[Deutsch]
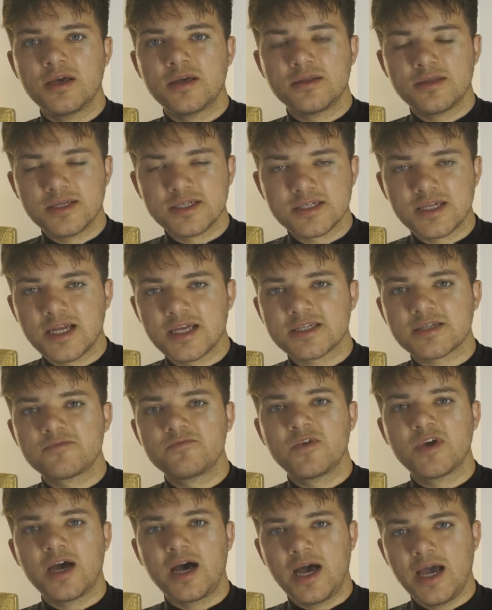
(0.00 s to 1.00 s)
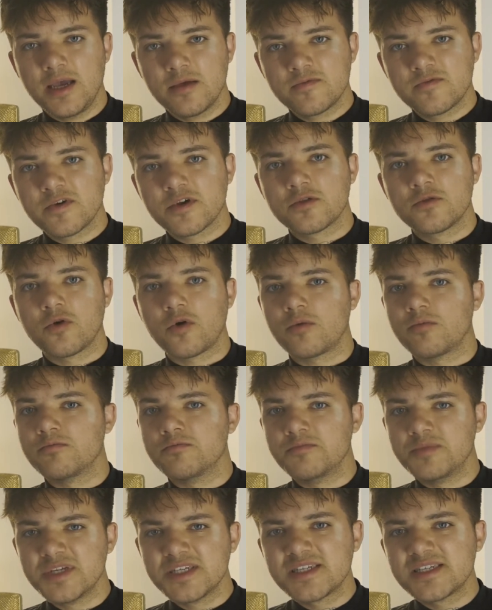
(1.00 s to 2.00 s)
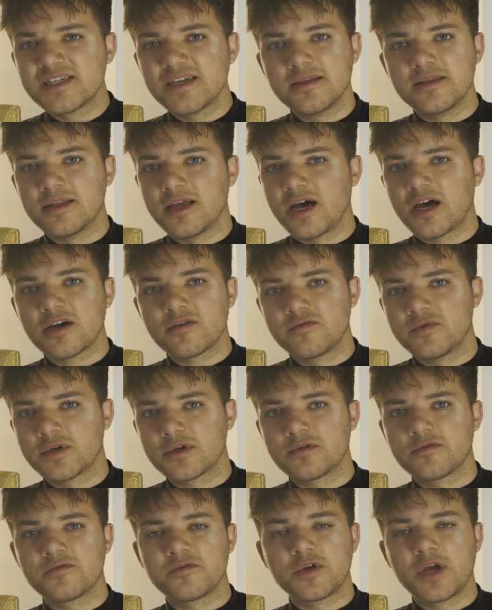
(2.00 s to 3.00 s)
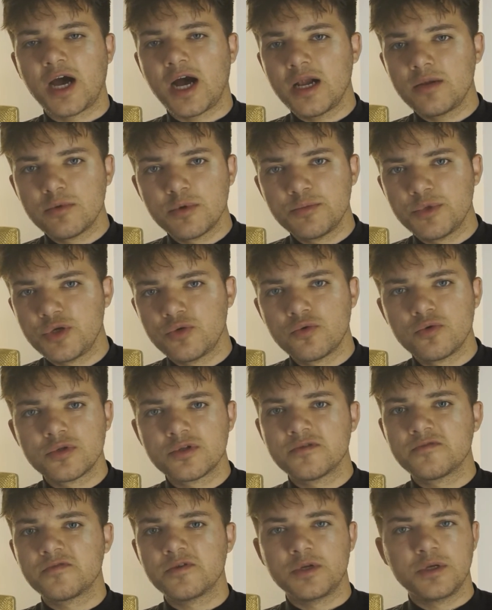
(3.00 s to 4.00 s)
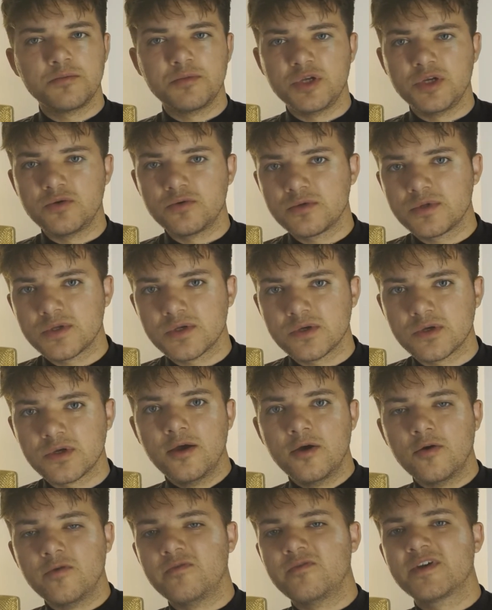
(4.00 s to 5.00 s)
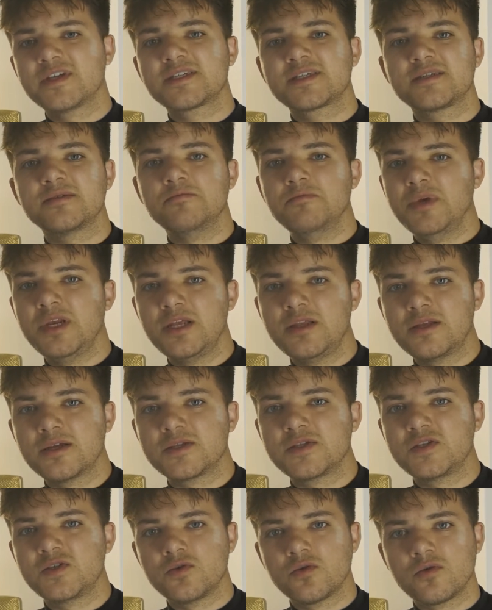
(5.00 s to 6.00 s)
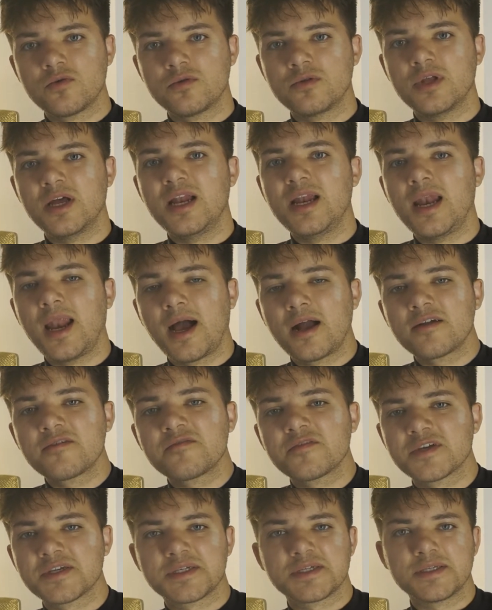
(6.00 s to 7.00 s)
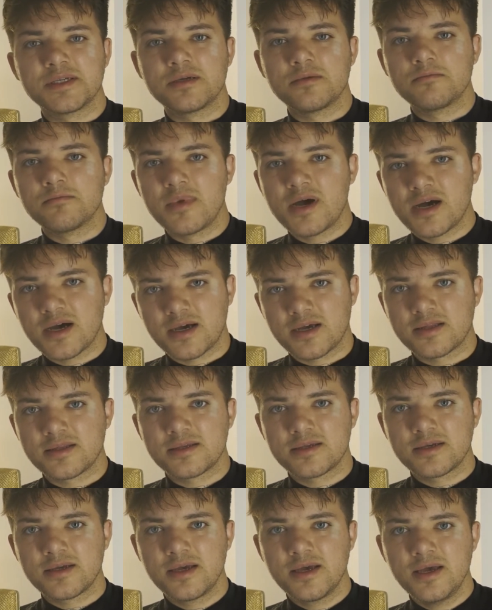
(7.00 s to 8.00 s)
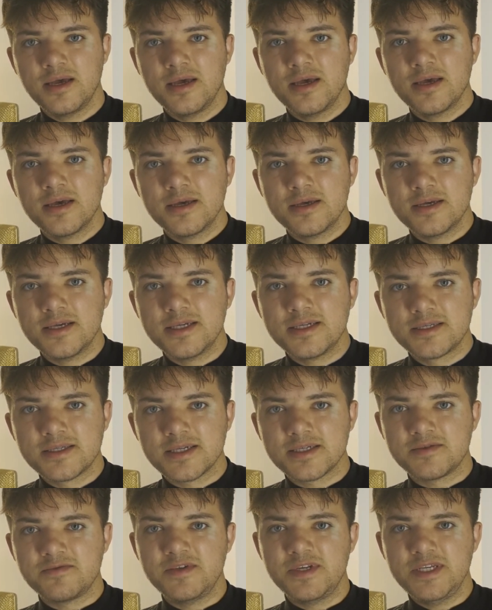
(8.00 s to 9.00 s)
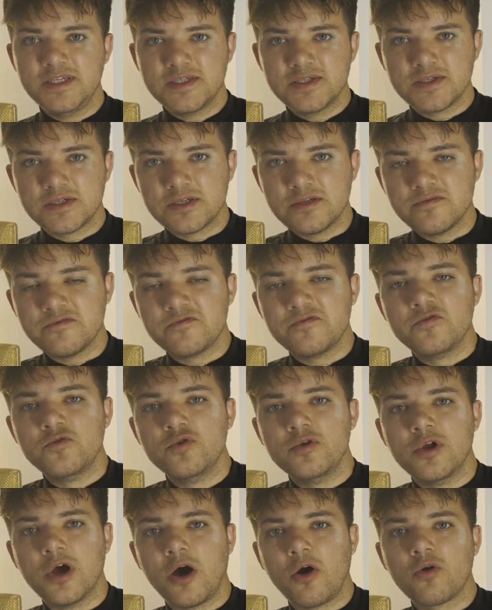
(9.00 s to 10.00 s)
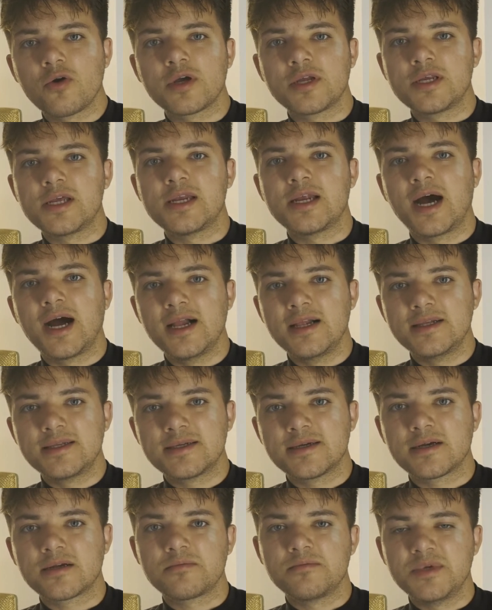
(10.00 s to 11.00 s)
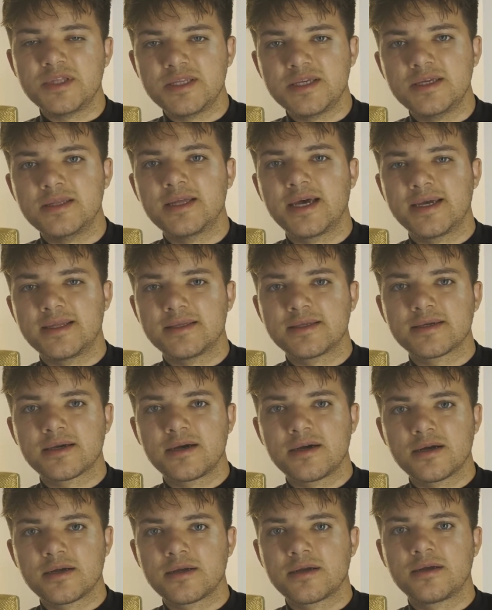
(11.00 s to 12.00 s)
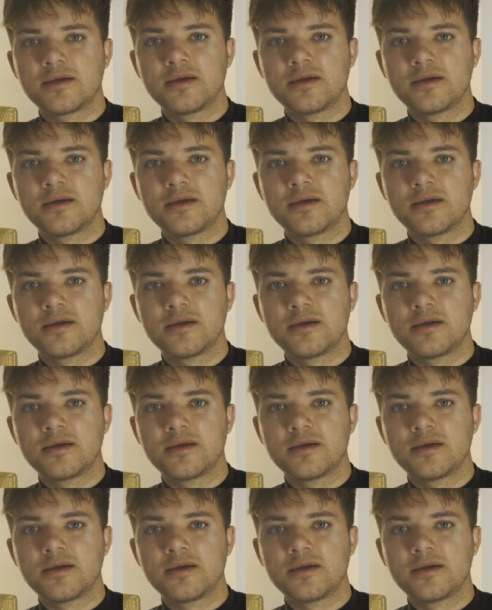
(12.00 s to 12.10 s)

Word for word: das lassen wir einfach noch ein bisschen nachwirken, für eine halbe Minute, für eine Minute. Und was Meditation langfristig macht, ist, dass wir dieses Gefühl auch in den Alltag mit hineintragen,